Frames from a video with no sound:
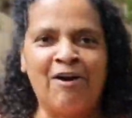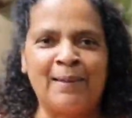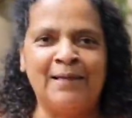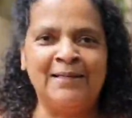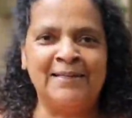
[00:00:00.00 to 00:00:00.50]

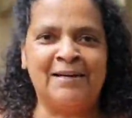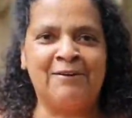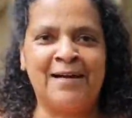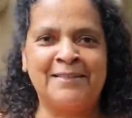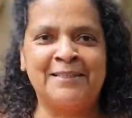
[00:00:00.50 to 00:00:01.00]
falando que
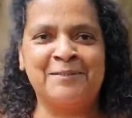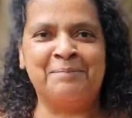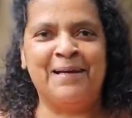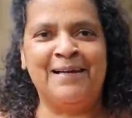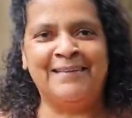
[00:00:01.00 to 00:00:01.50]
estava com essas
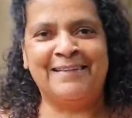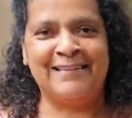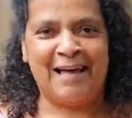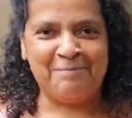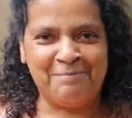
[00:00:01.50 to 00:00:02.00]
plantas
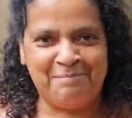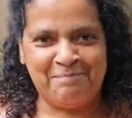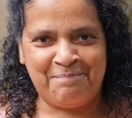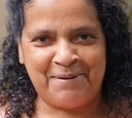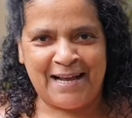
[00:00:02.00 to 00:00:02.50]
lá
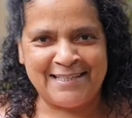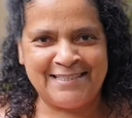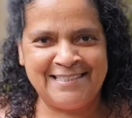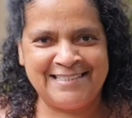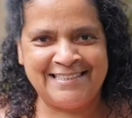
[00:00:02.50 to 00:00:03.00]
para a
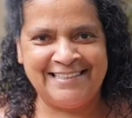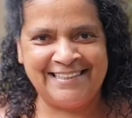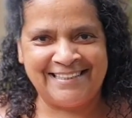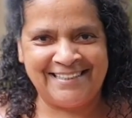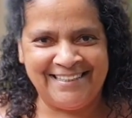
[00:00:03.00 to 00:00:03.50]
Zizi
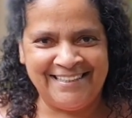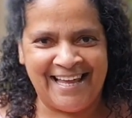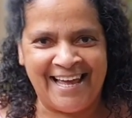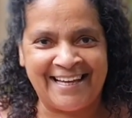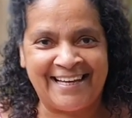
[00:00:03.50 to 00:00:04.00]
aqui,
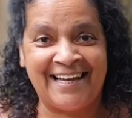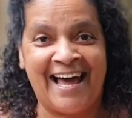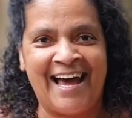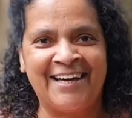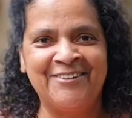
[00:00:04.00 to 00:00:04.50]
né?
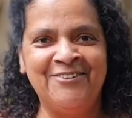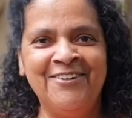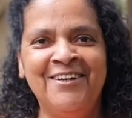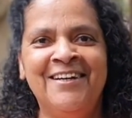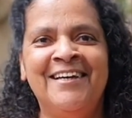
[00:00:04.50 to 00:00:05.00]
Claro
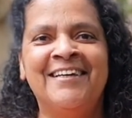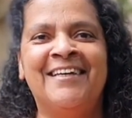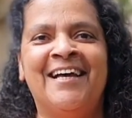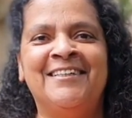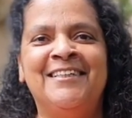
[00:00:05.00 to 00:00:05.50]

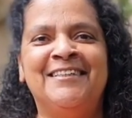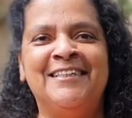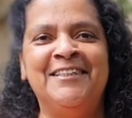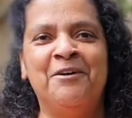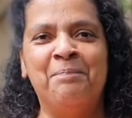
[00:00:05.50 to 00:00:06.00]
que a
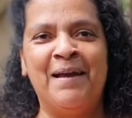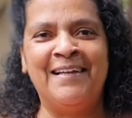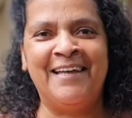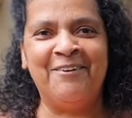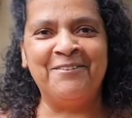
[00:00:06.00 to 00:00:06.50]
Zizi não
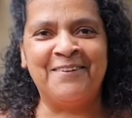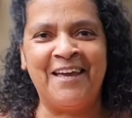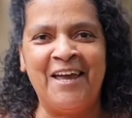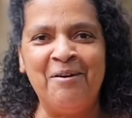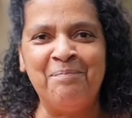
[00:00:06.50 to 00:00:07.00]
perdeu
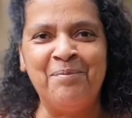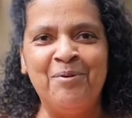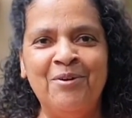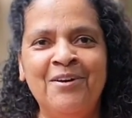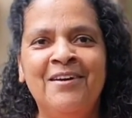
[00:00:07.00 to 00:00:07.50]

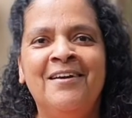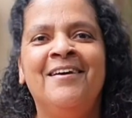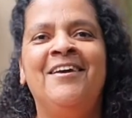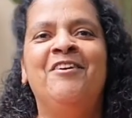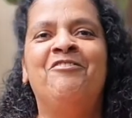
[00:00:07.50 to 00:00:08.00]
tempo
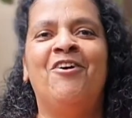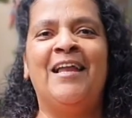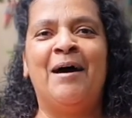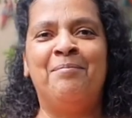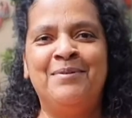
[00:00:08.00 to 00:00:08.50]
e foi
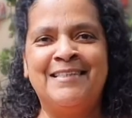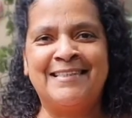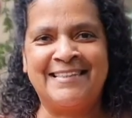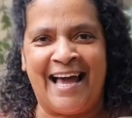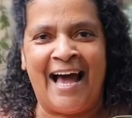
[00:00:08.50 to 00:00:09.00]
lá
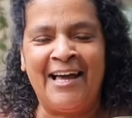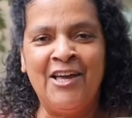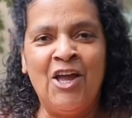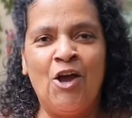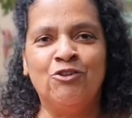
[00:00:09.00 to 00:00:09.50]
buscar.
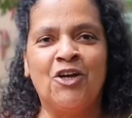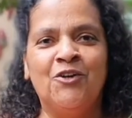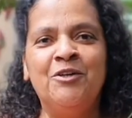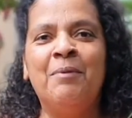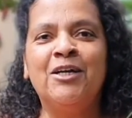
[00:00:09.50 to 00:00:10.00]
Eu só
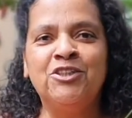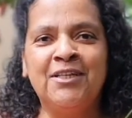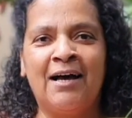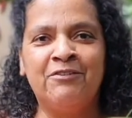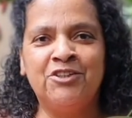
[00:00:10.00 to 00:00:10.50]
não
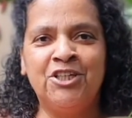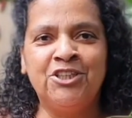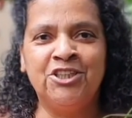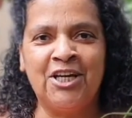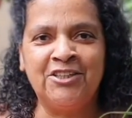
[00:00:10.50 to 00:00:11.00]
imaginava,
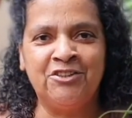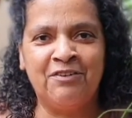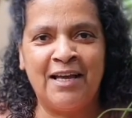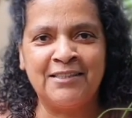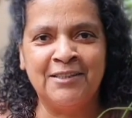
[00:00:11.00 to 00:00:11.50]
gente, que já
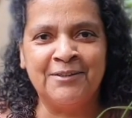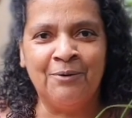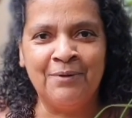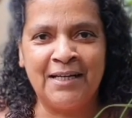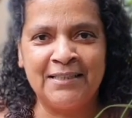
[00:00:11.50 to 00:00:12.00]
estivessem
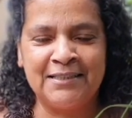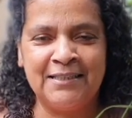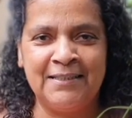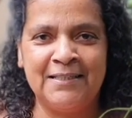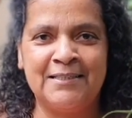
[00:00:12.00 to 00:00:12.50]
tão
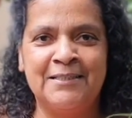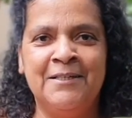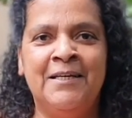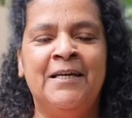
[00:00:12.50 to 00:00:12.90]
crescidas.